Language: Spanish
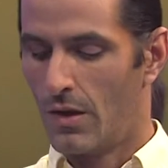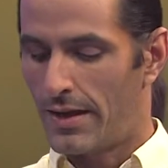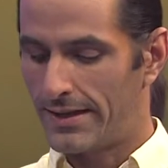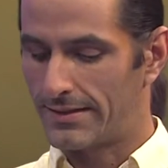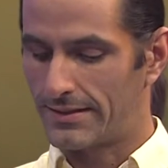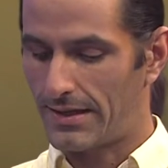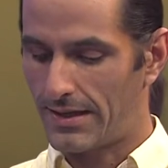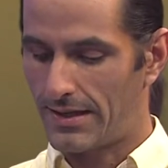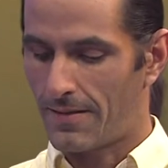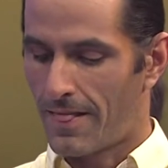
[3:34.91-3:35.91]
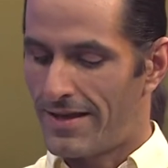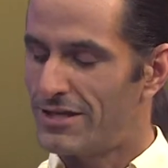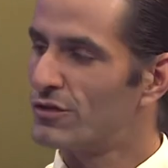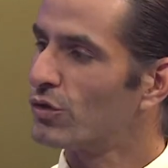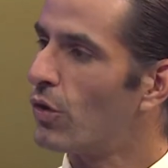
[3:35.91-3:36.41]
Este, y
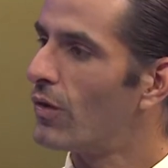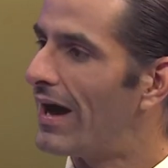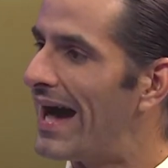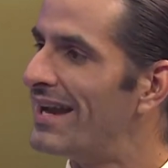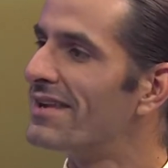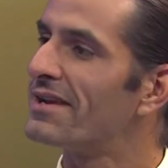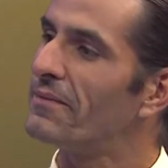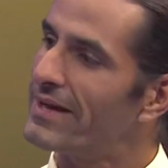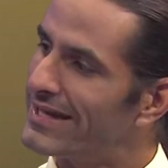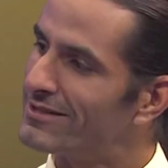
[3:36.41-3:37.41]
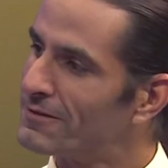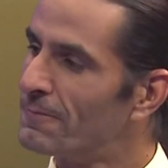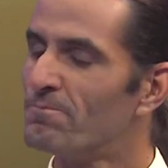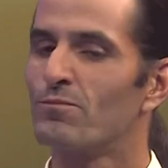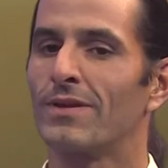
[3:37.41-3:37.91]
son al revés
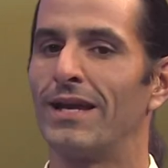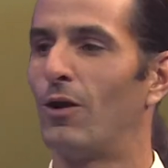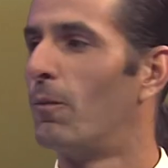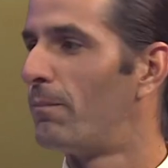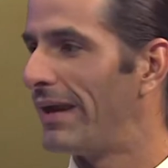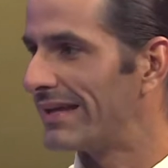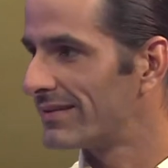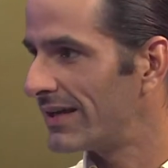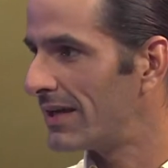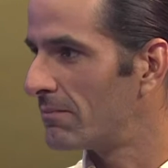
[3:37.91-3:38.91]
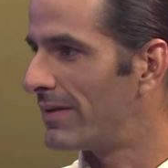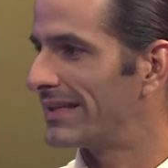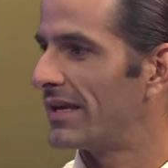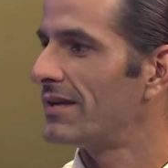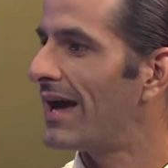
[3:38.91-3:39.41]
que los placeres
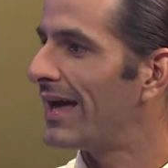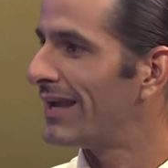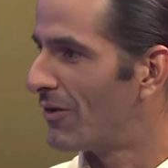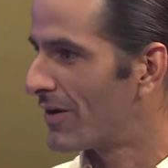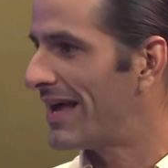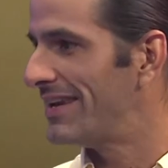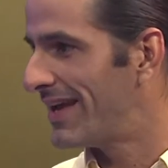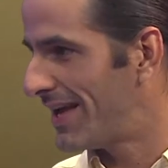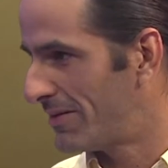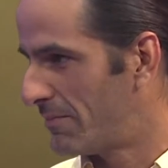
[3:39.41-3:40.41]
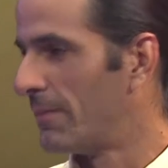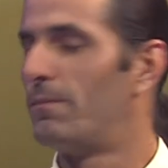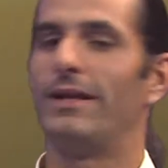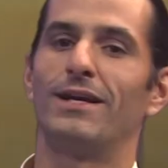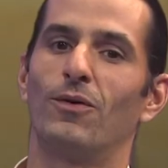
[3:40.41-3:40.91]
materiales o carnales, me
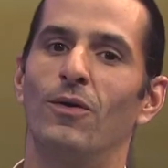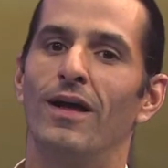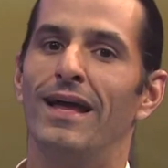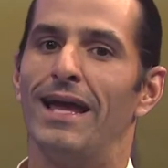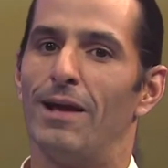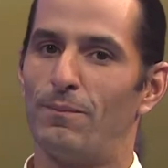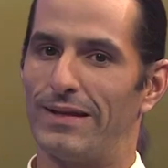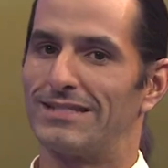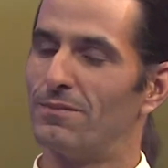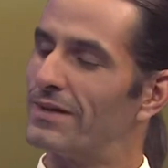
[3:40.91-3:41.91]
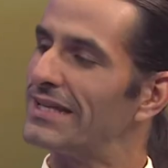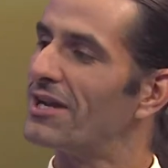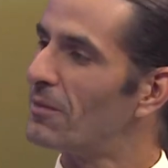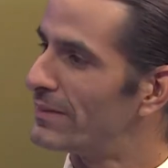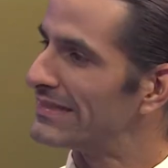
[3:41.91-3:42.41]
explico. El placer
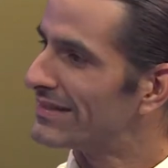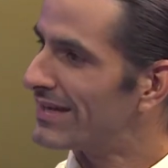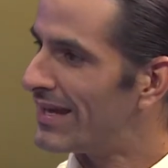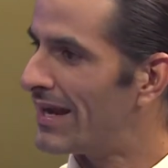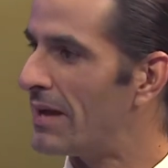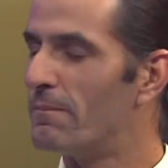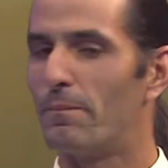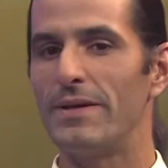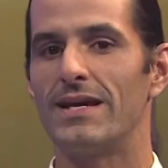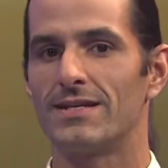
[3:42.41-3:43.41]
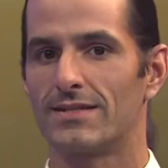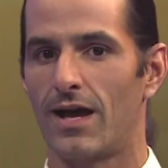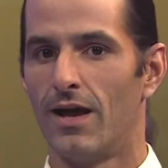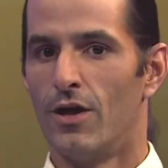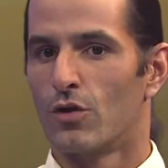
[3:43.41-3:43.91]
material, el placer carnal
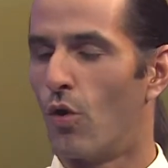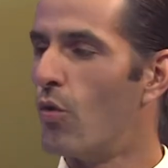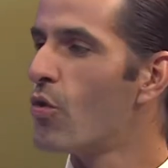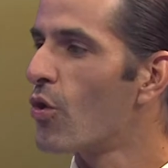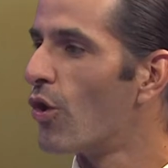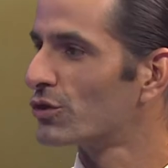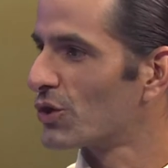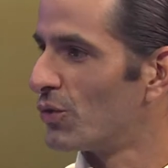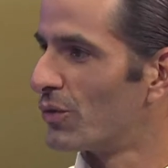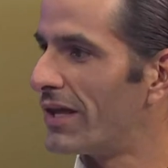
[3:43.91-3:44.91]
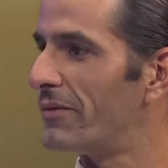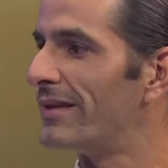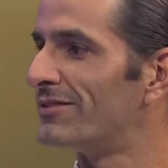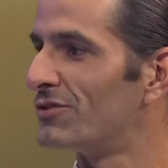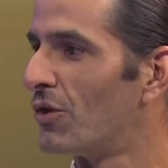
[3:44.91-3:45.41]
empieza con un gozo, con una
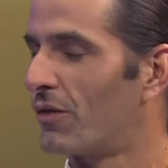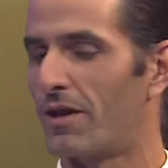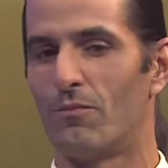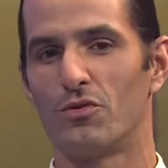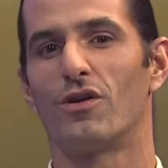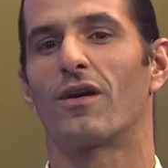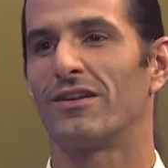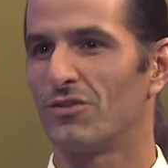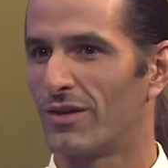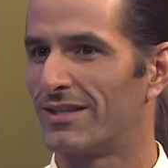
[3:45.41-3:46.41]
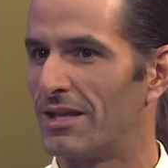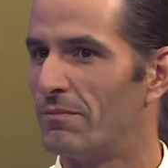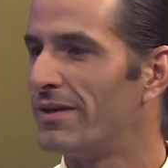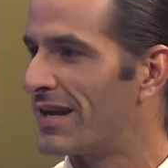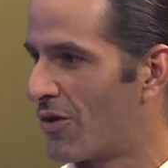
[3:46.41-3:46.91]
diversión y en muchas ocasiones
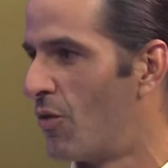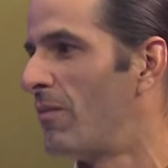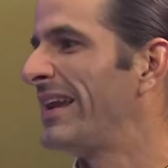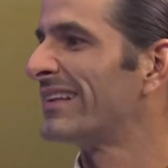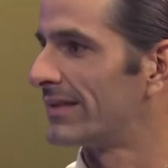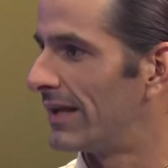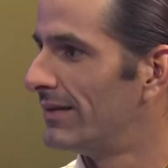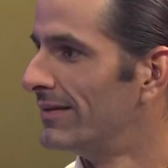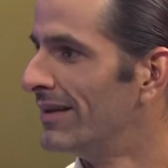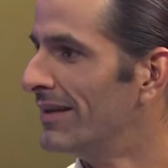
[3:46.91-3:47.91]
termina con un malestar.